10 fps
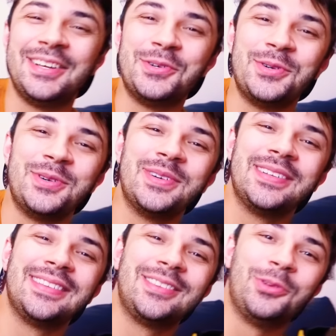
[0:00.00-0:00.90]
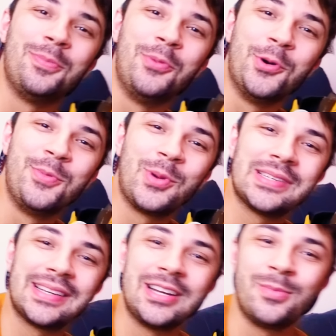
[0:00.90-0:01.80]
eu tô bobo
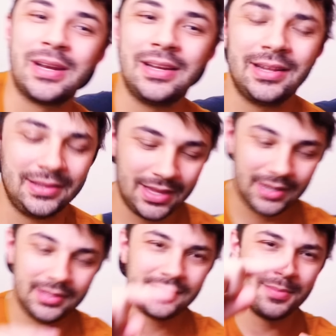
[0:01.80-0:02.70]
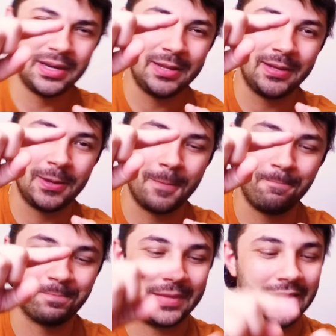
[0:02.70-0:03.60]
com essa câmera, ela é, ela é desse tamanho aqui, ó.
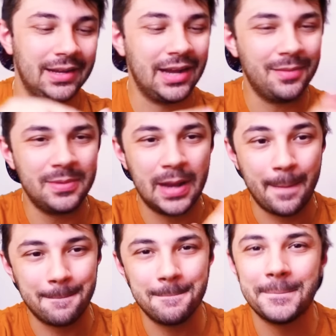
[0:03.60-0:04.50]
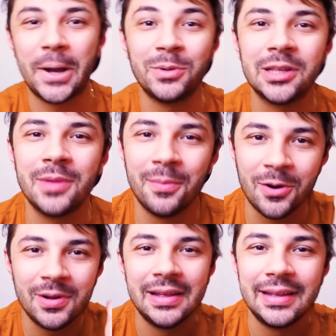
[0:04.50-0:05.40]
Ela cabe na palma da minha
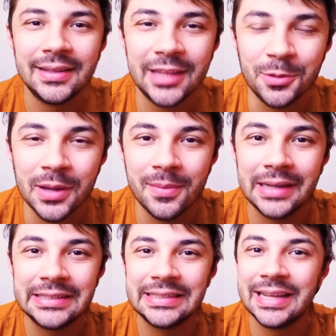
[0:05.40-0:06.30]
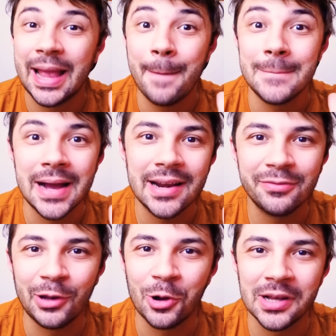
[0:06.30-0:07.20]
mão tem uma imagem
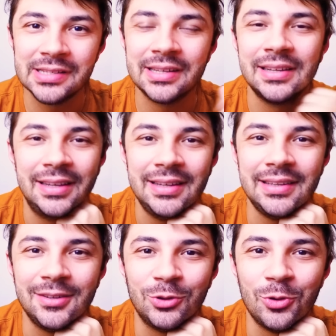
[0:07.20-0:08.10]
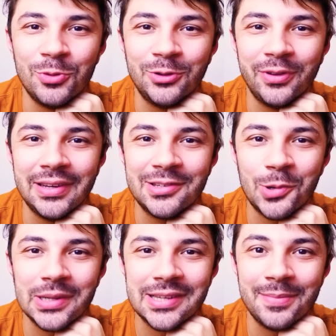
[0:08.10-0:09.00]
maravilhosa e eu estou muito
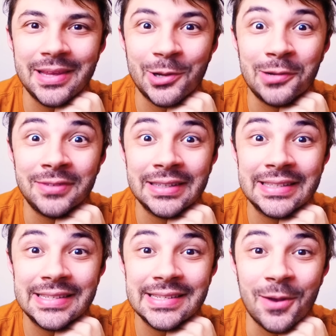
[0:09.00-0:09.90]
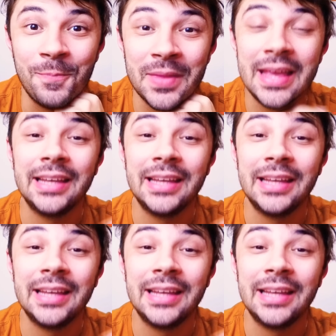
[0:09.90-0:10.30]
feliz com essa minha nova aquisição.